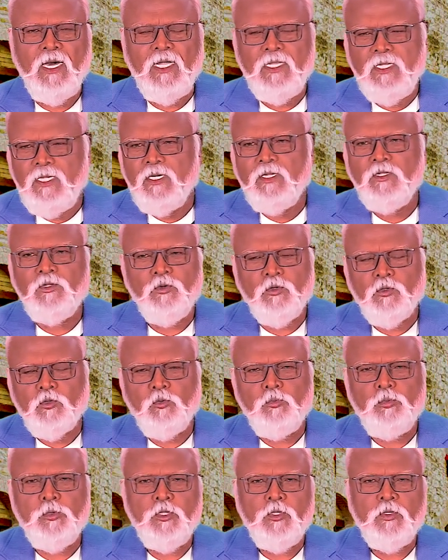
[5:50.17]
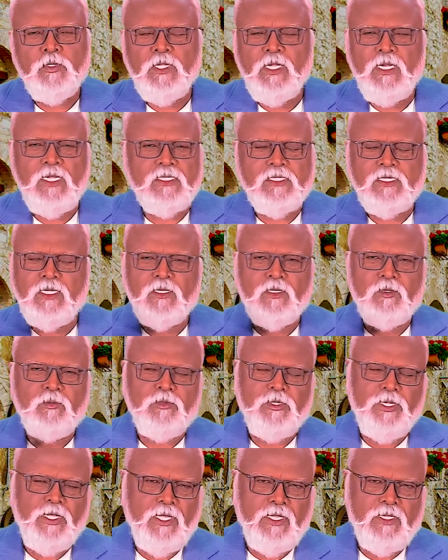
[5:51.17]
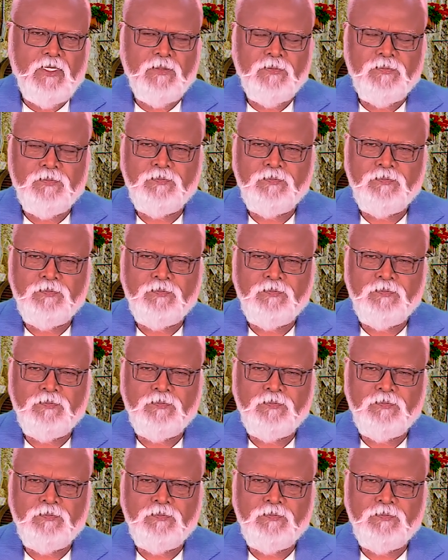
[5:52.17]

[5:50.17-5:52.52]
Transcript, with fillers: அதை எடுத்து ஒரு குப்பை தொட்டியில் சேர்க்க முடியாது